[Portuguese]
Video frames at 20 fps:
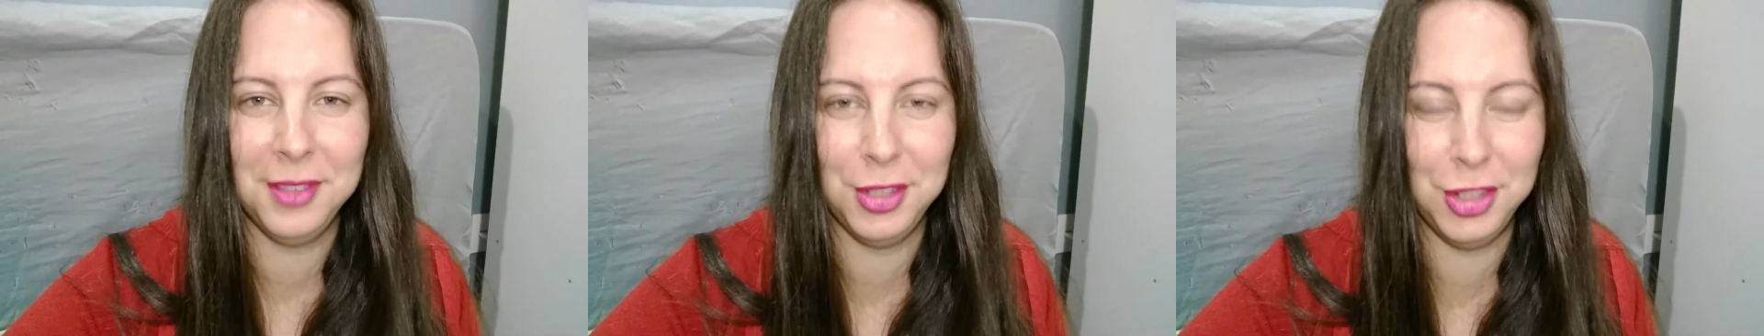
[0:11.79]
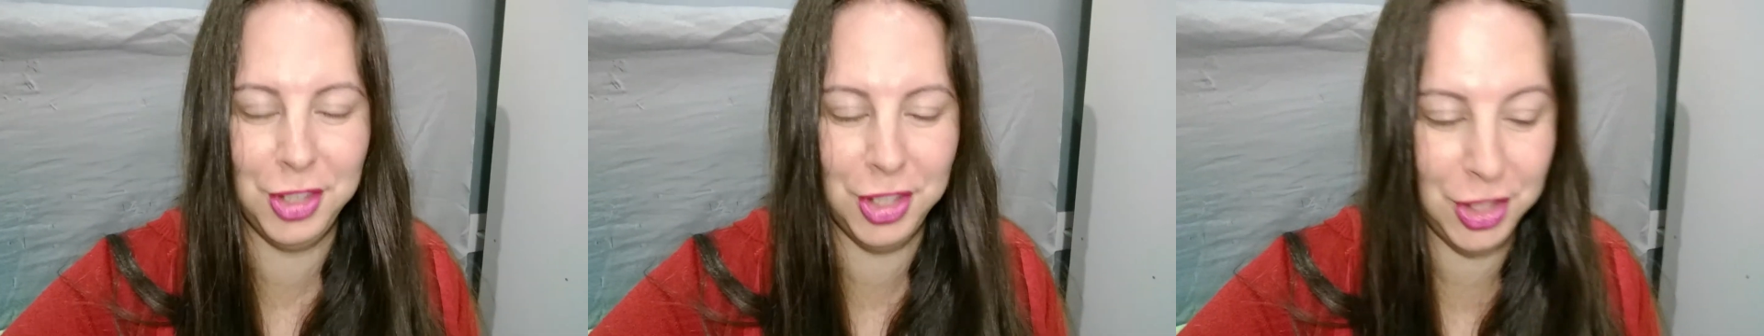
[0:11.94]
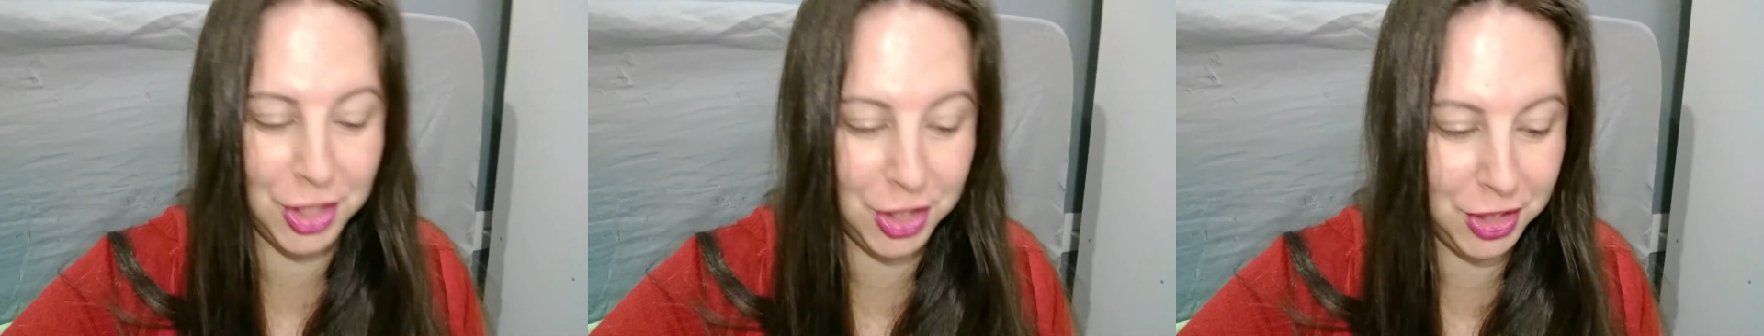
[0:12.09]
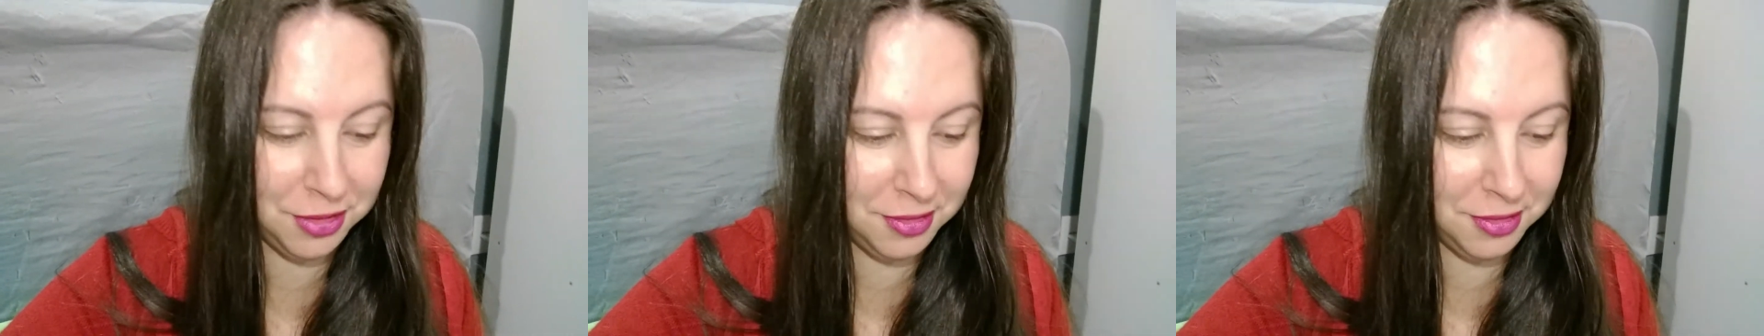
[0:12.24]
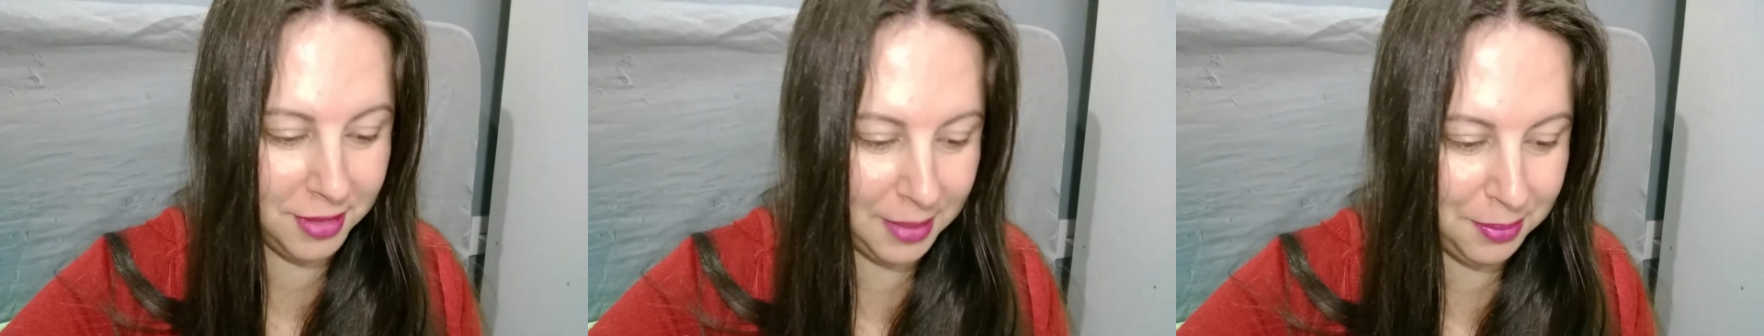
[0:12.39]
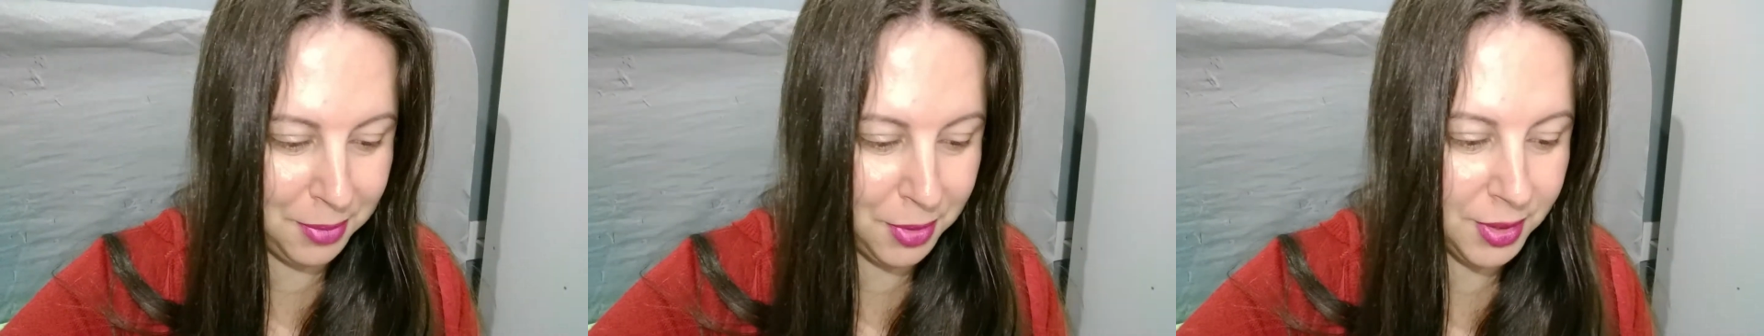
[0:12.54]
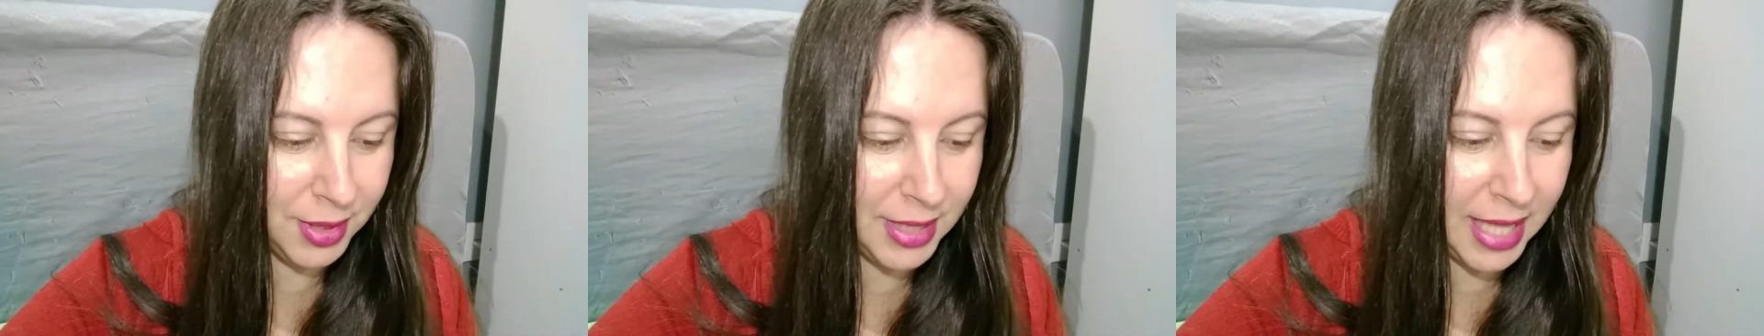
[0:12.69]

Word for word: Hoje a gente vai pro